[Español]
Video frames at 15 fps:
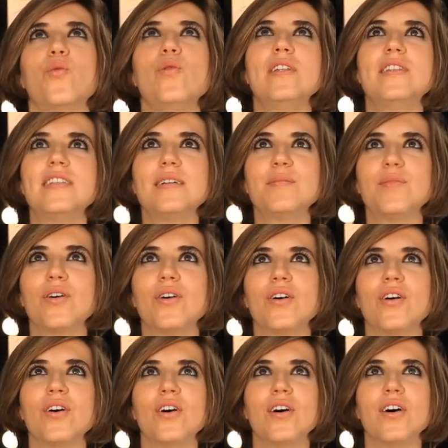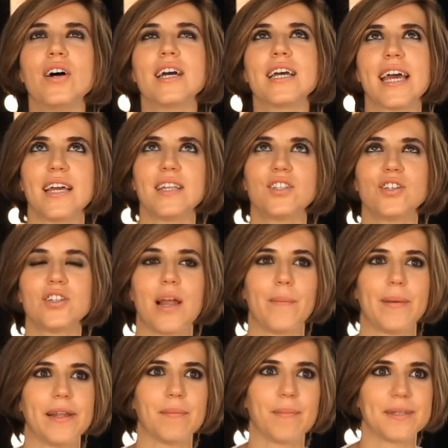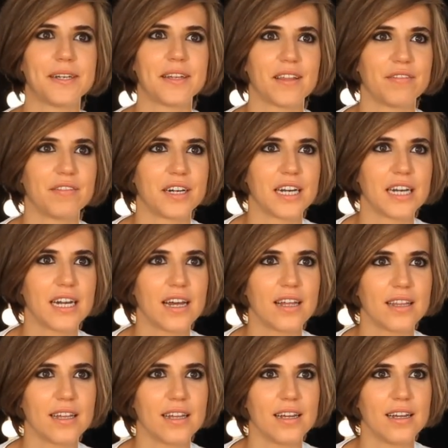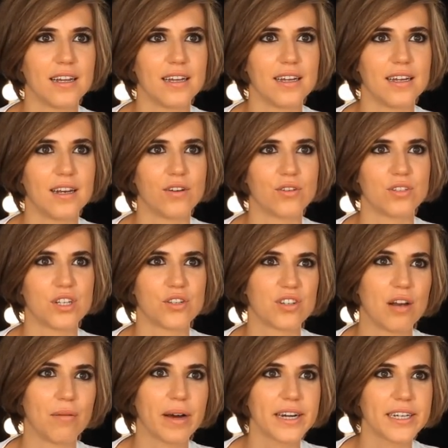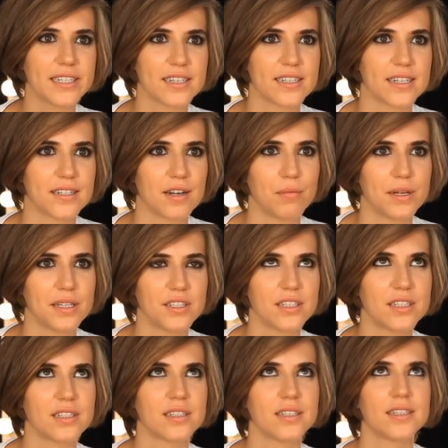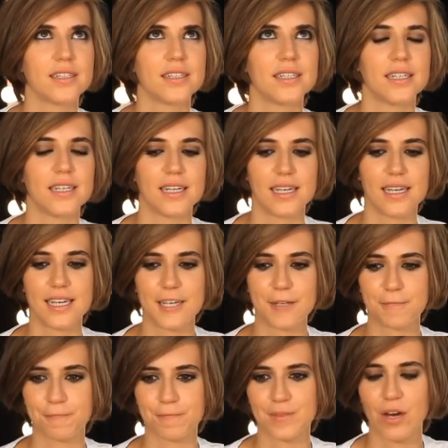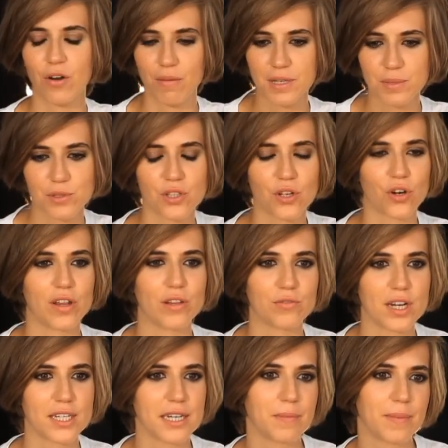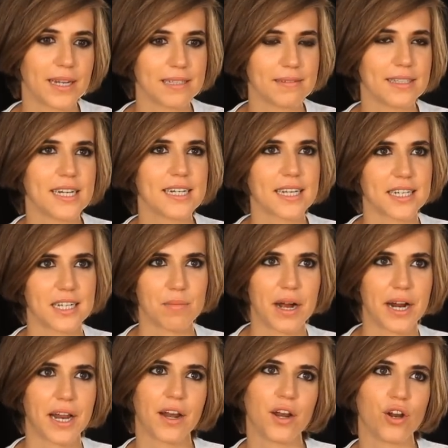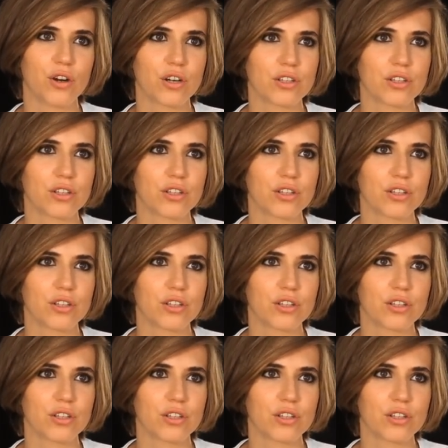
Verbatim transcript: último que he hecho es la peli de Patricia Ferreira de Los niños salvajes, Los niños salvajes. Y, ahora mismo estoy rodando una serie para TV3 que se llama Grande.